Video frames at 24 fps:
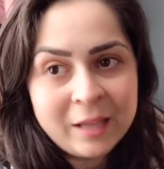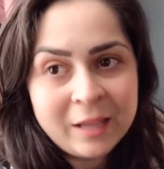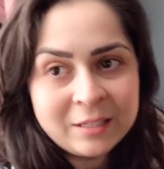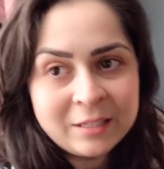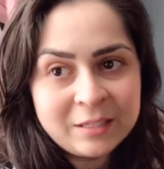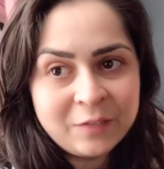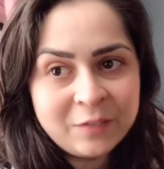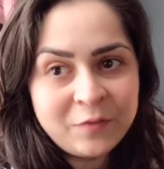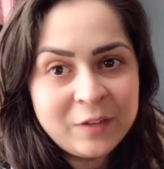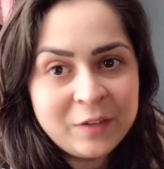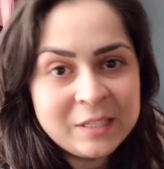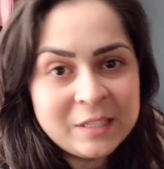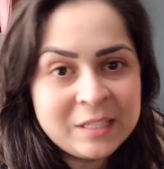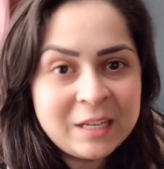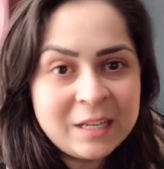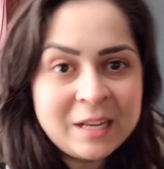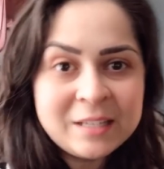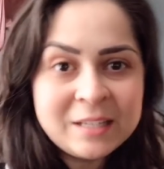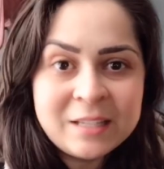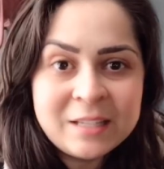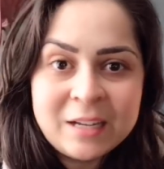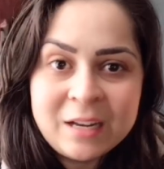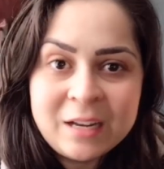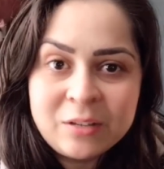es difícil
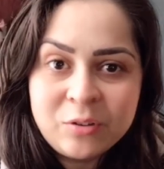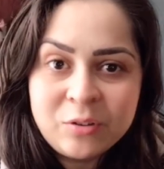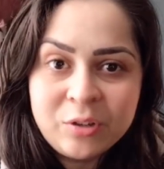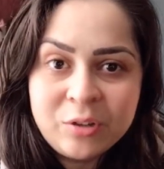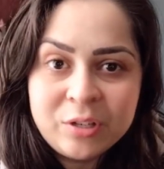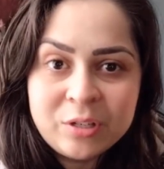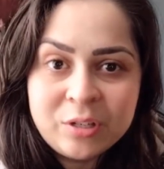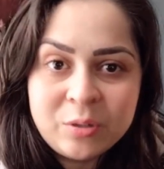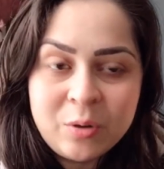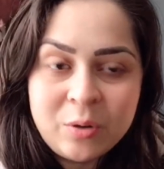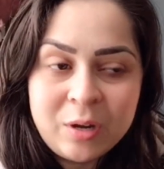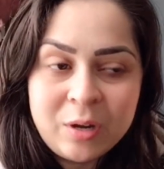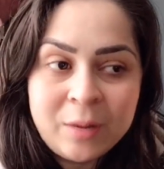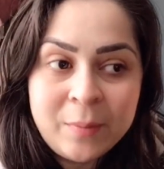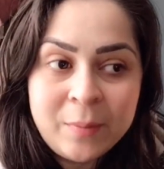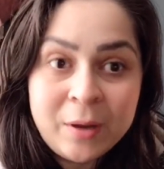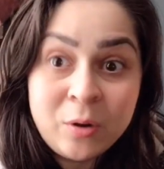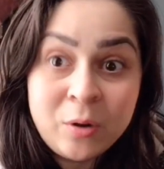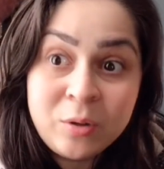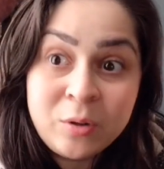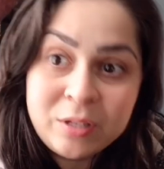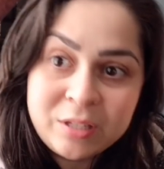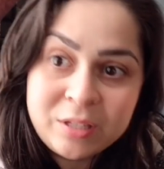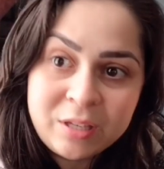hacer las cosas con la
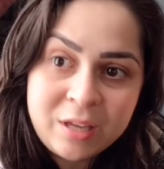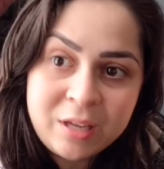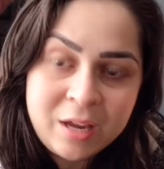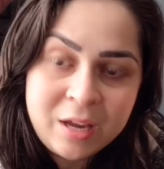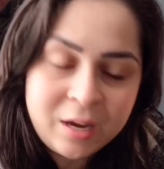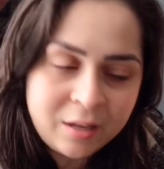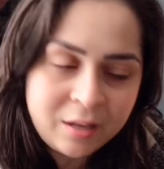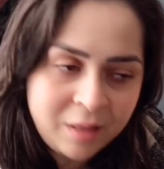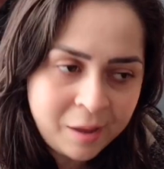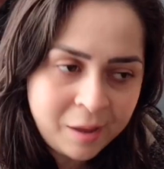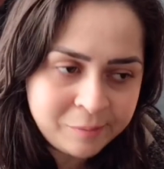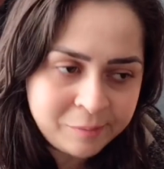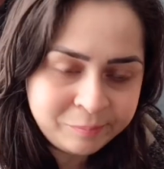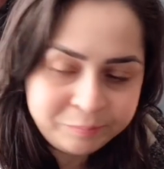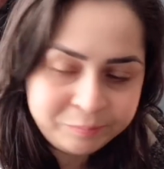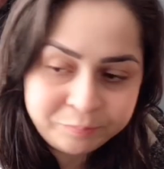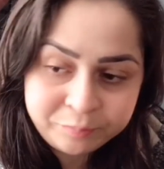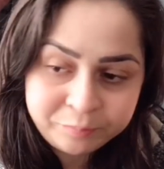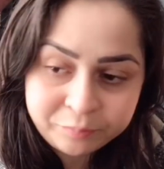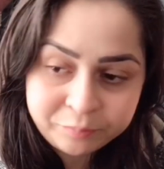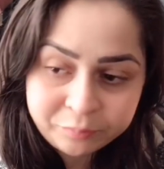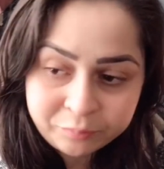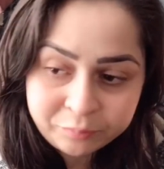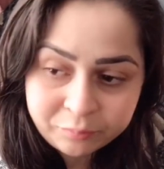mano izquierda.
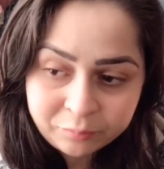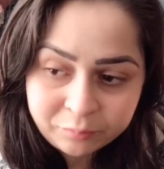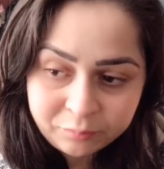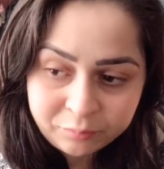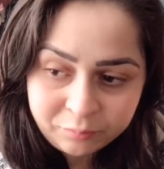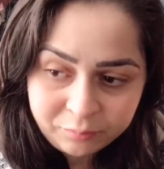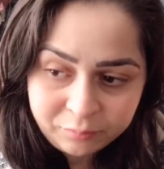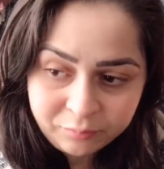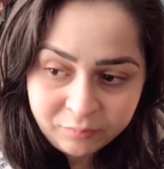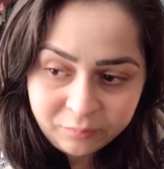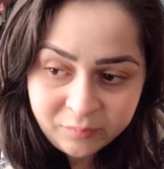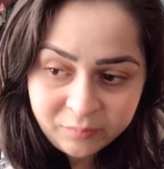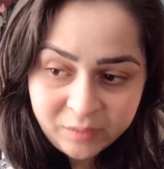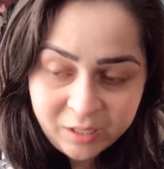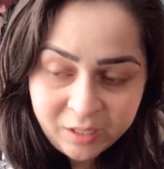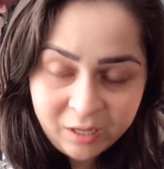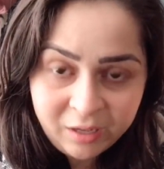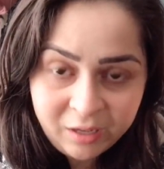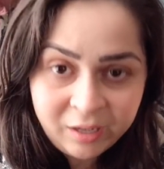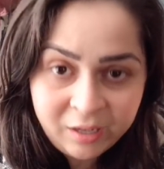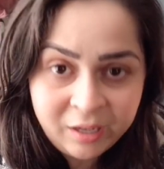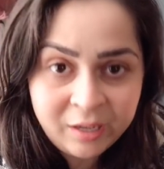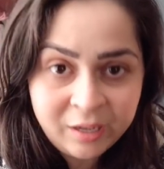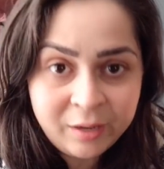
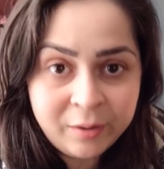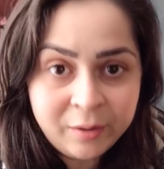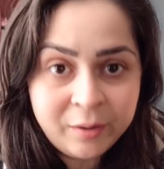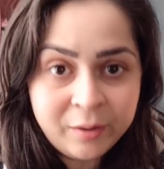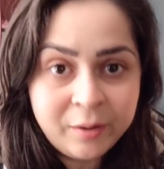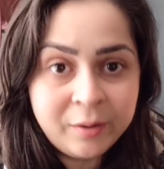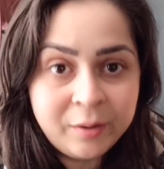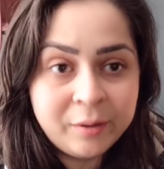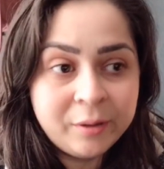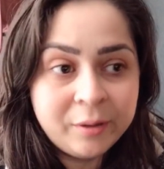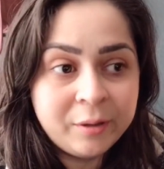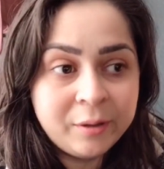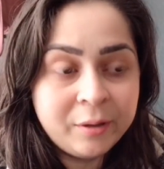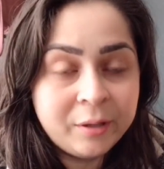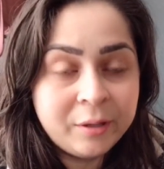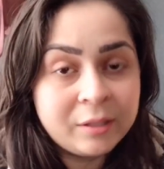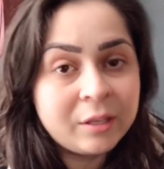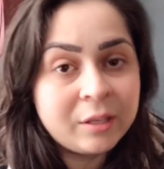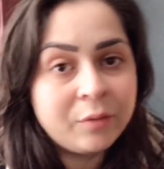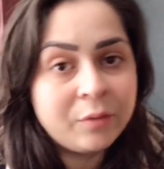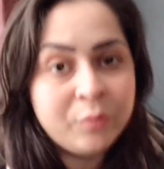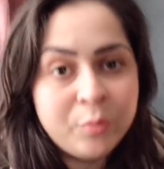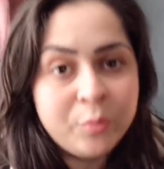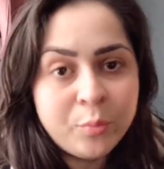Y es
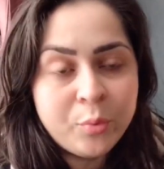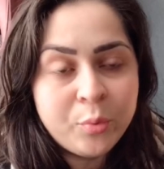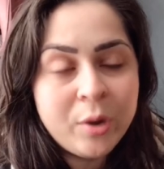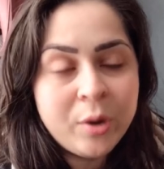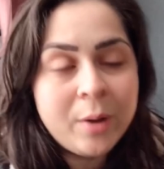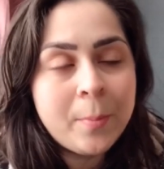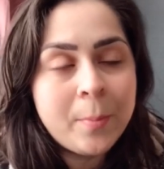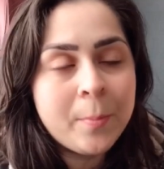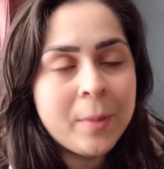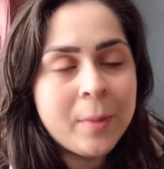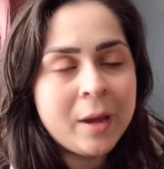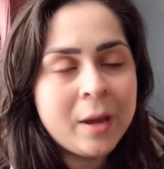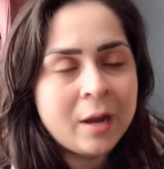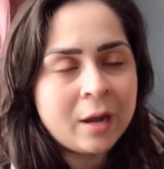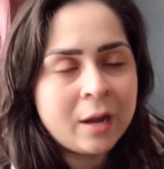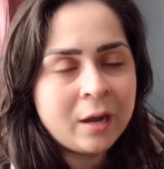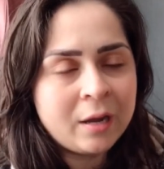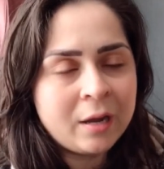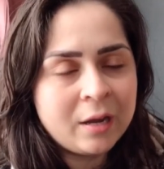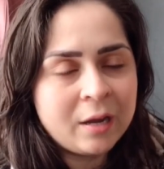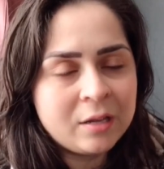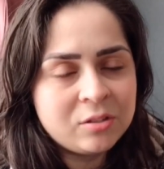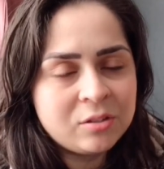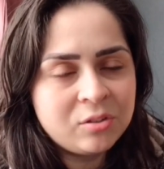que fue un buen
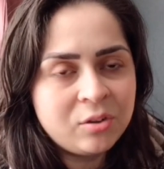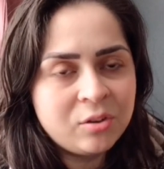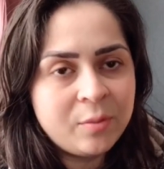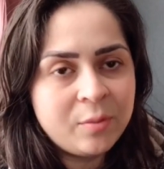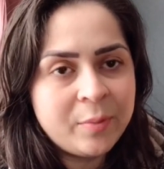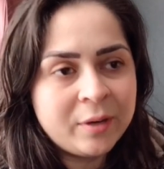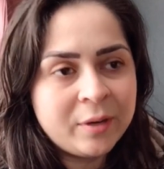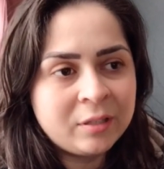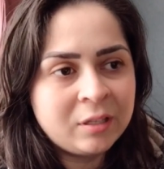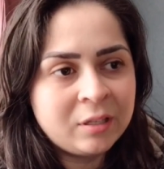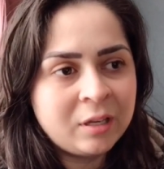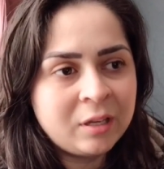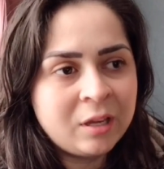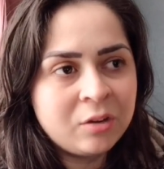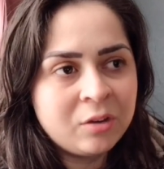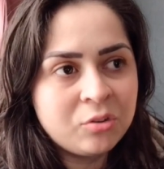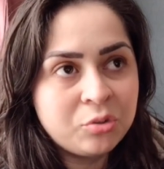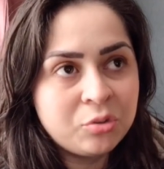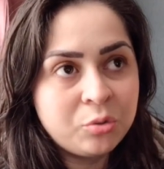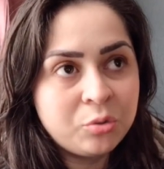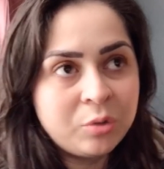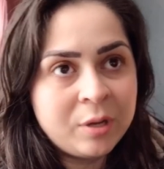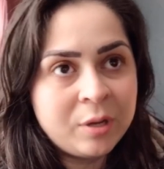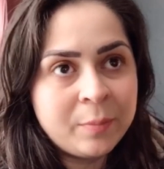marranazo, aparte de que no
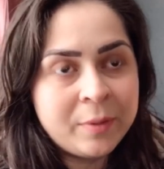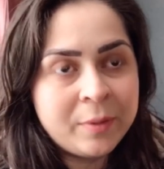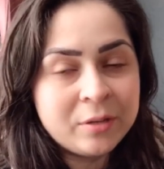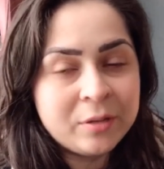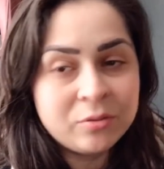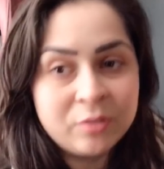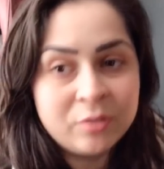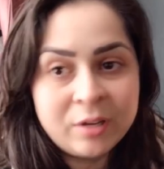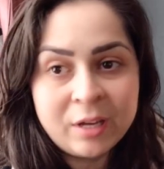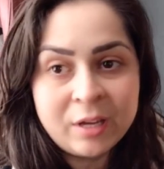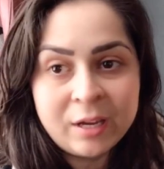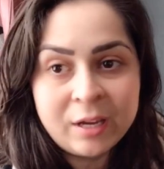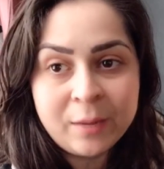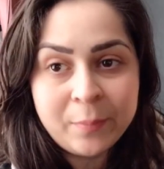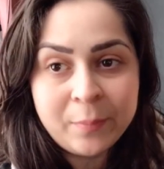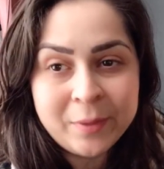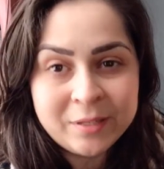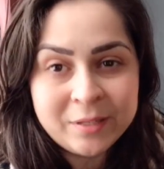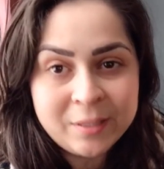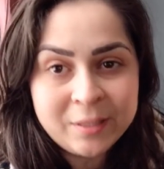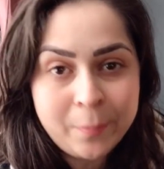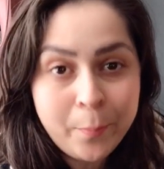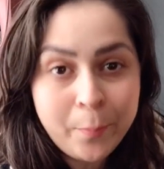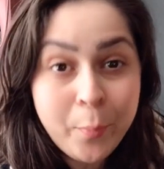soy una persona que
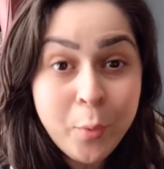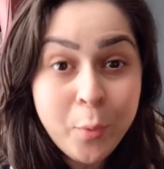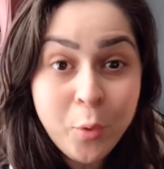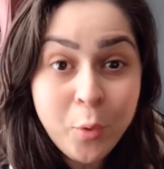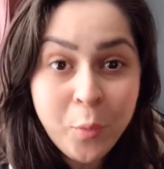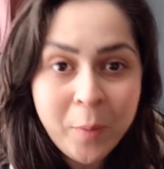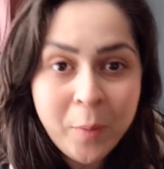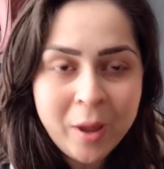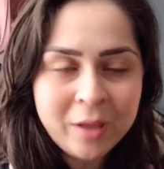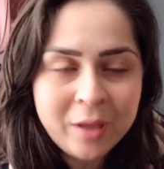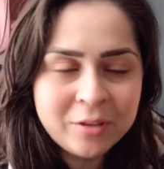pesa plumas,